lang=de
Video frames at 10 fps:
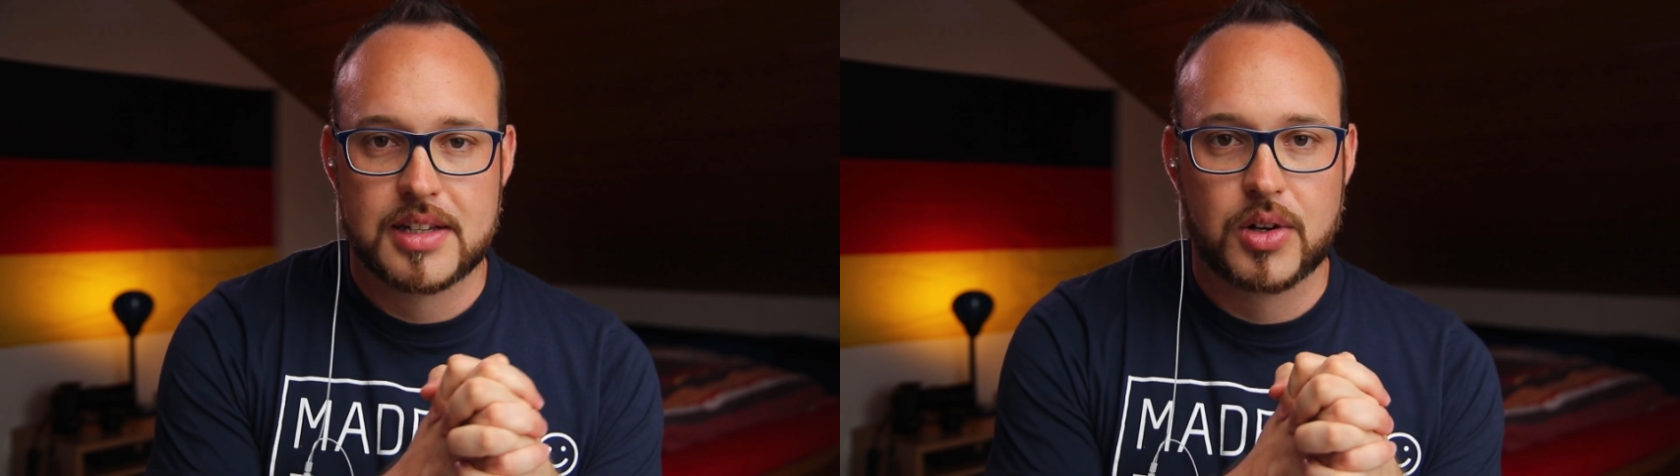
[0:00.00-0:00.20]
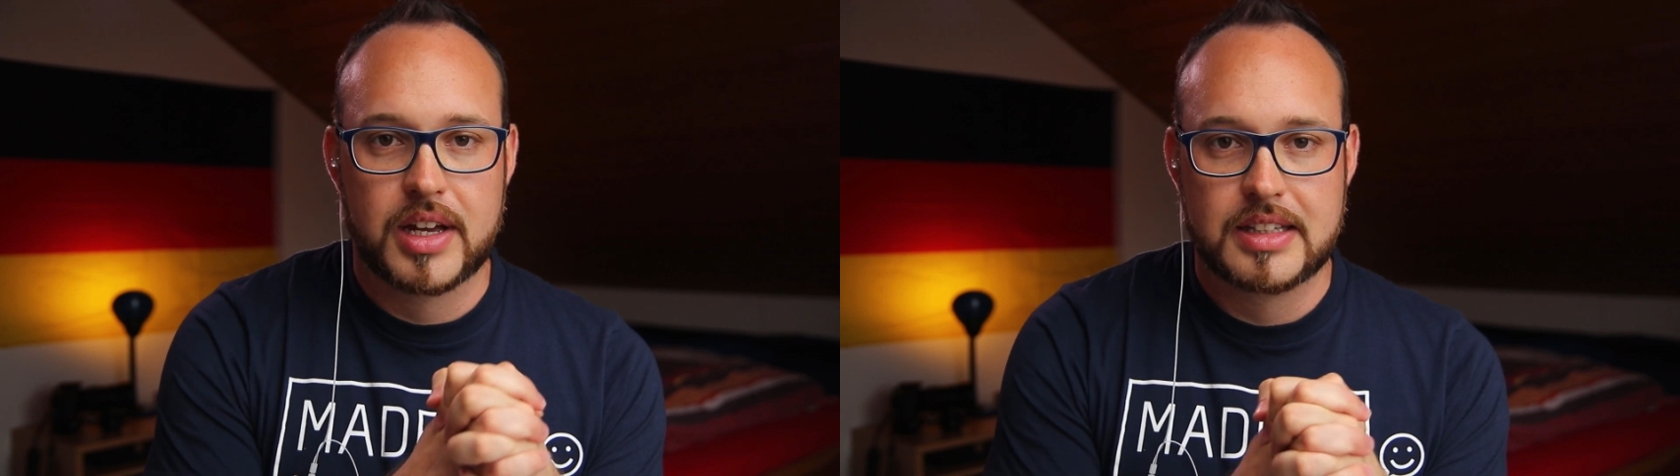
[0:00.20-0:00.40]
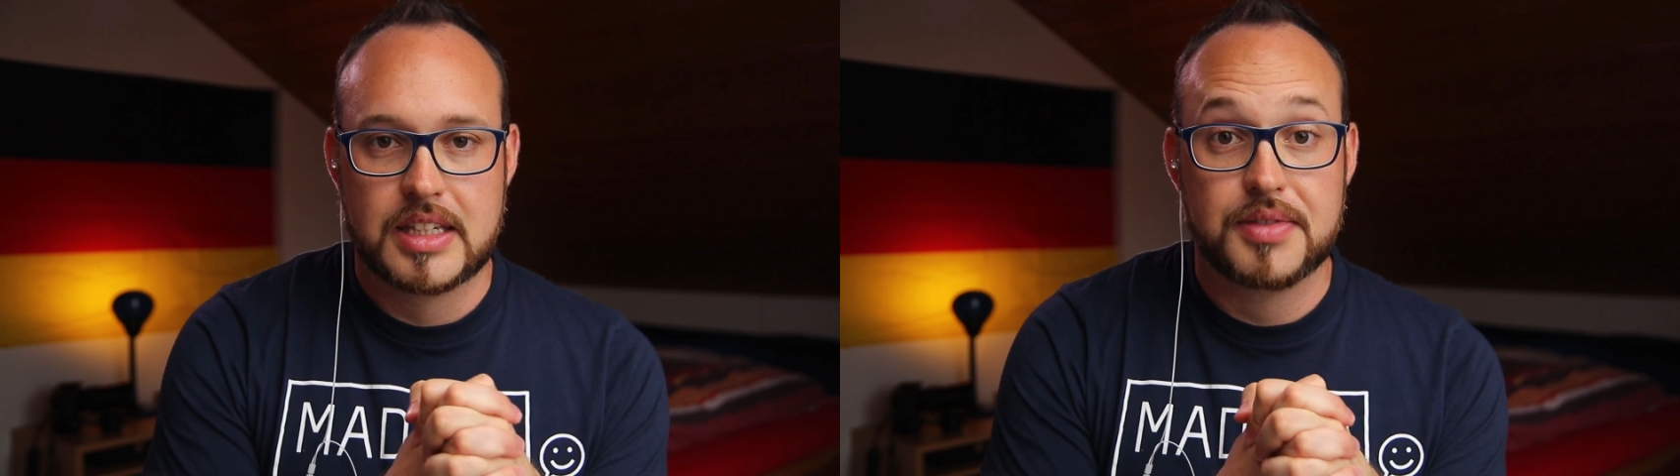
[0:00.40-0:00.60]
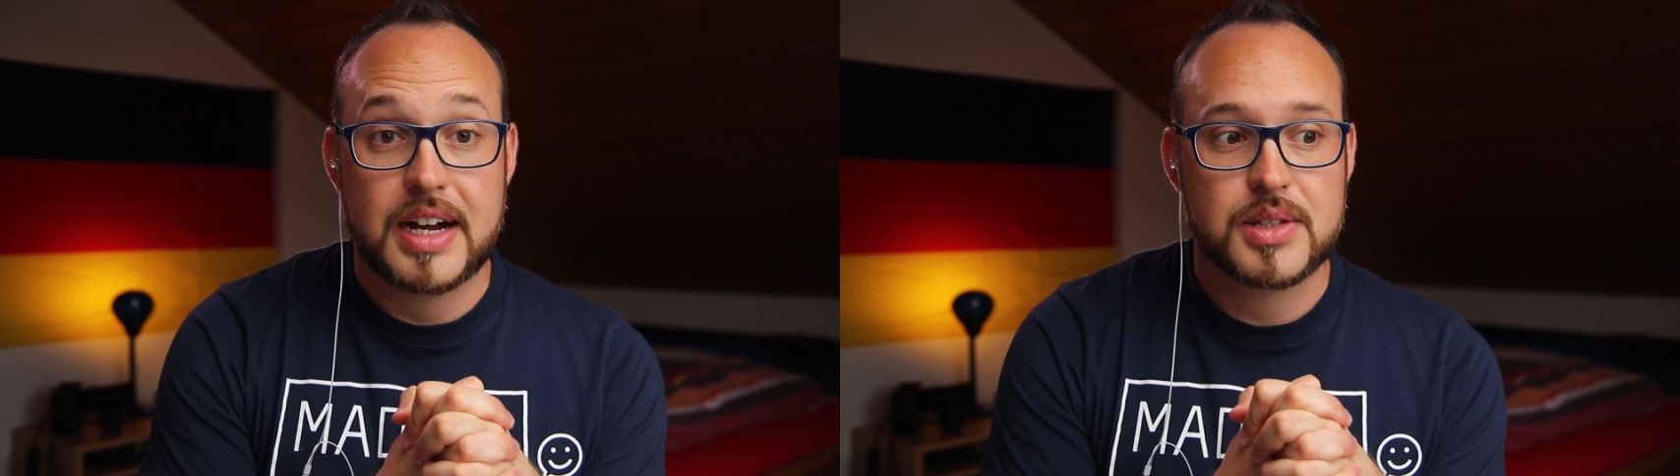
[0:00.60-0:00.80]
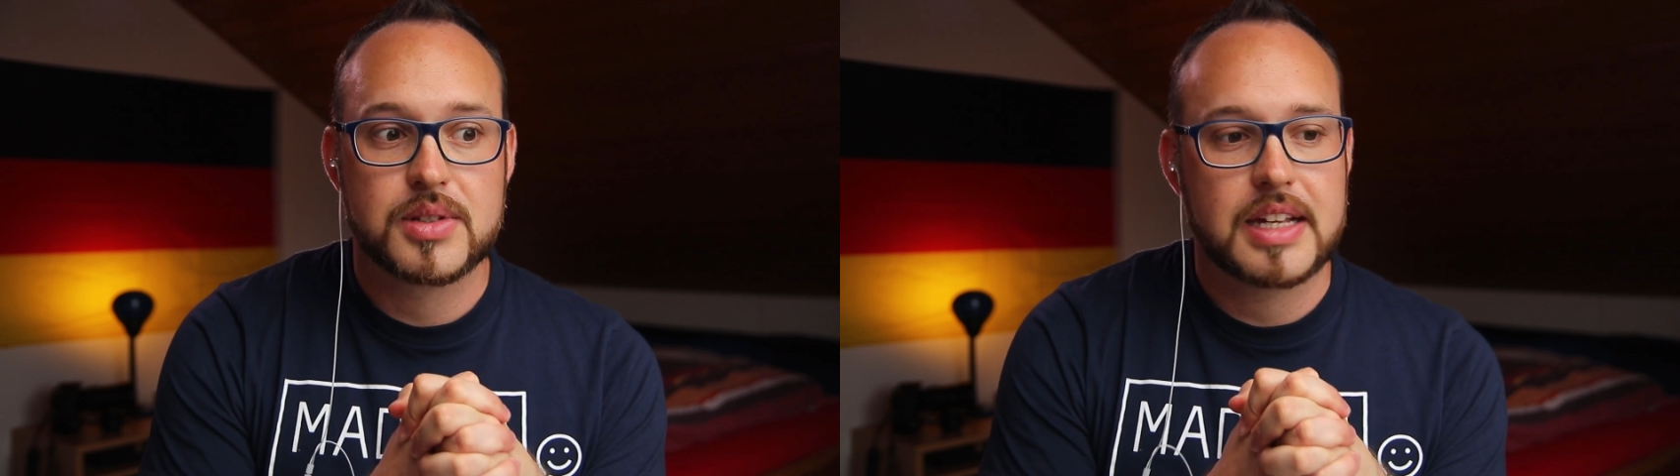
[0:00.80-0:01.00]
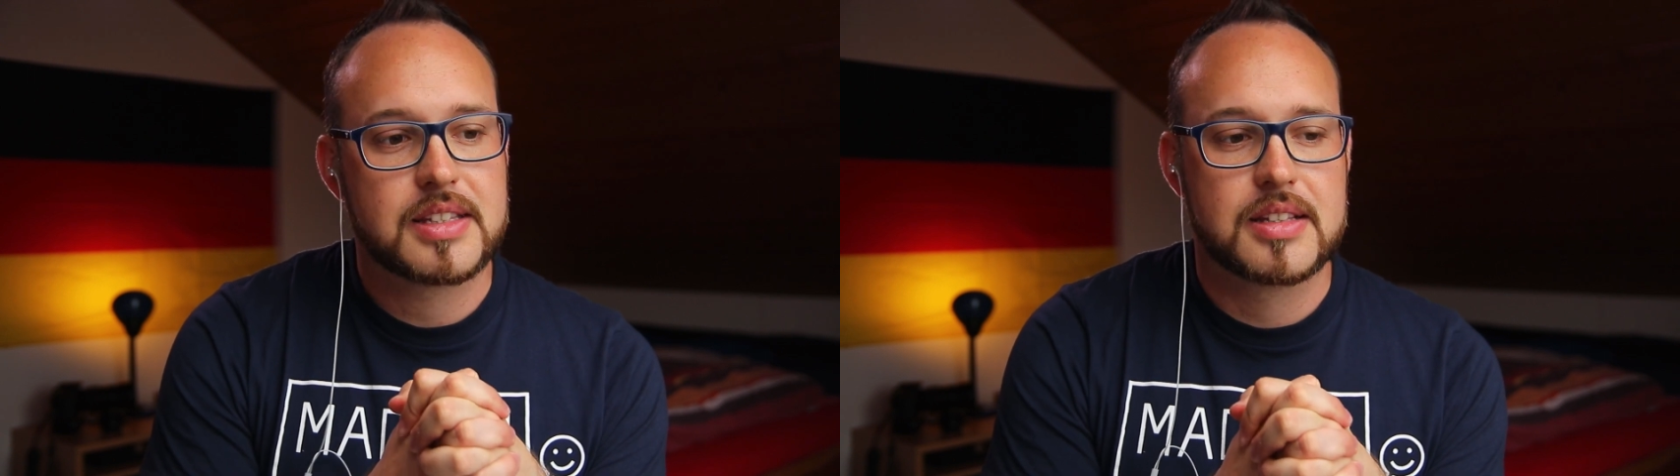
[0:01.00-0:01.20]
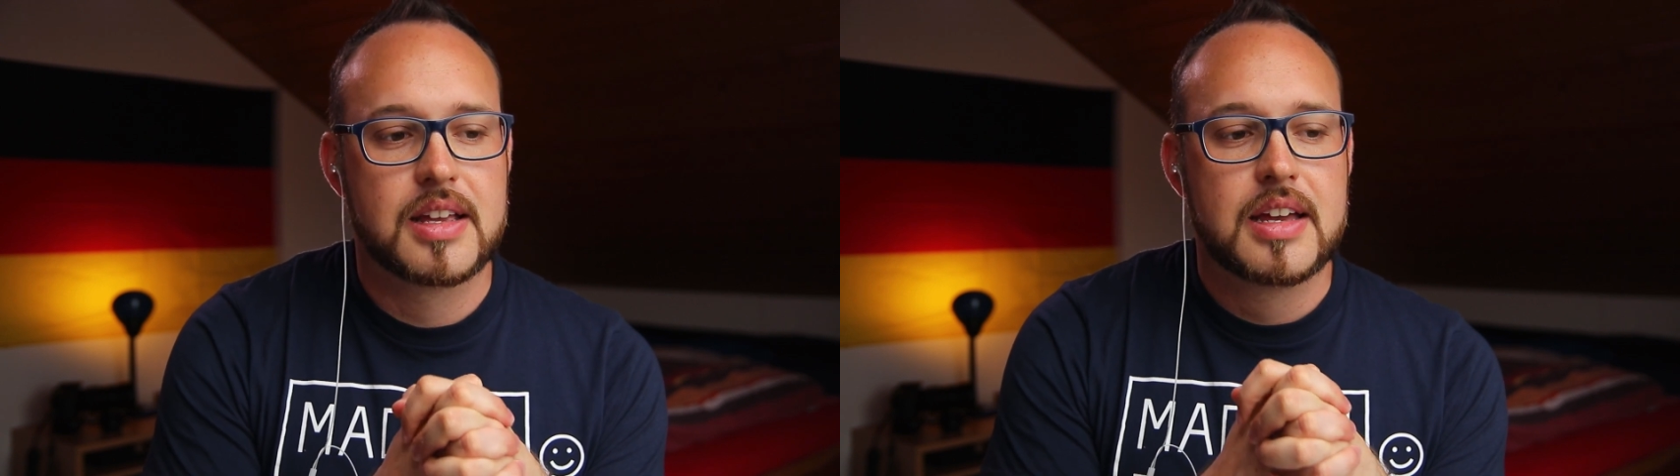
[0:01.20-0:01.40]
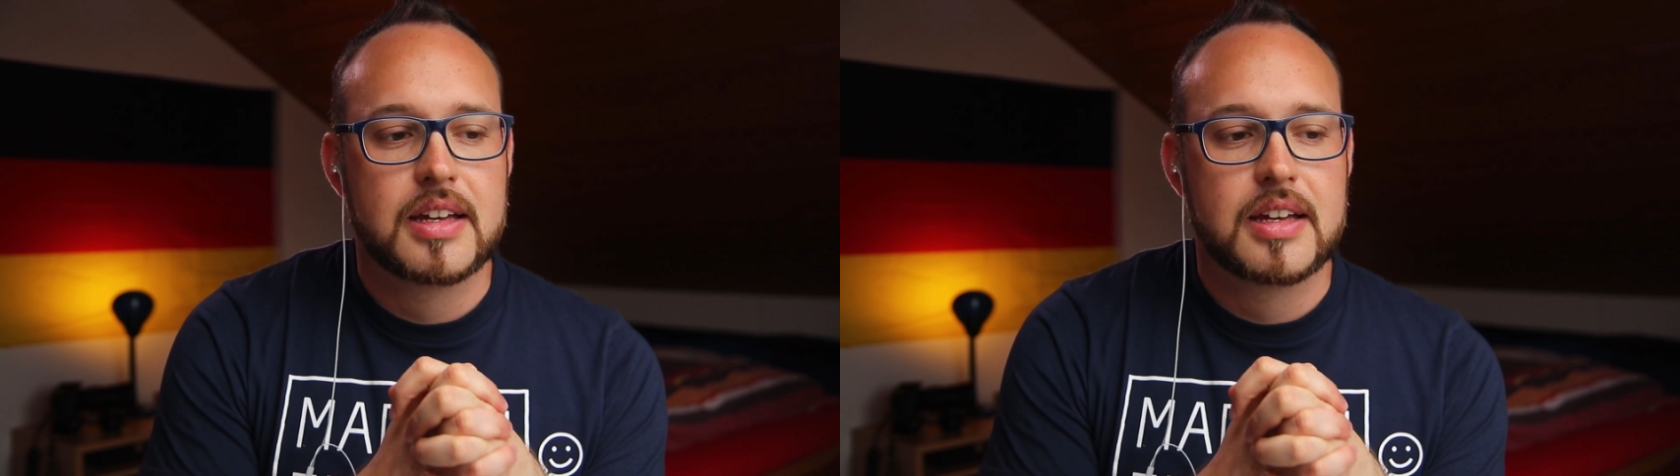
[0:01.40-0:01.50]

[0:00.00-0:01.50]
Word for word: auch kreativ einzusetzen.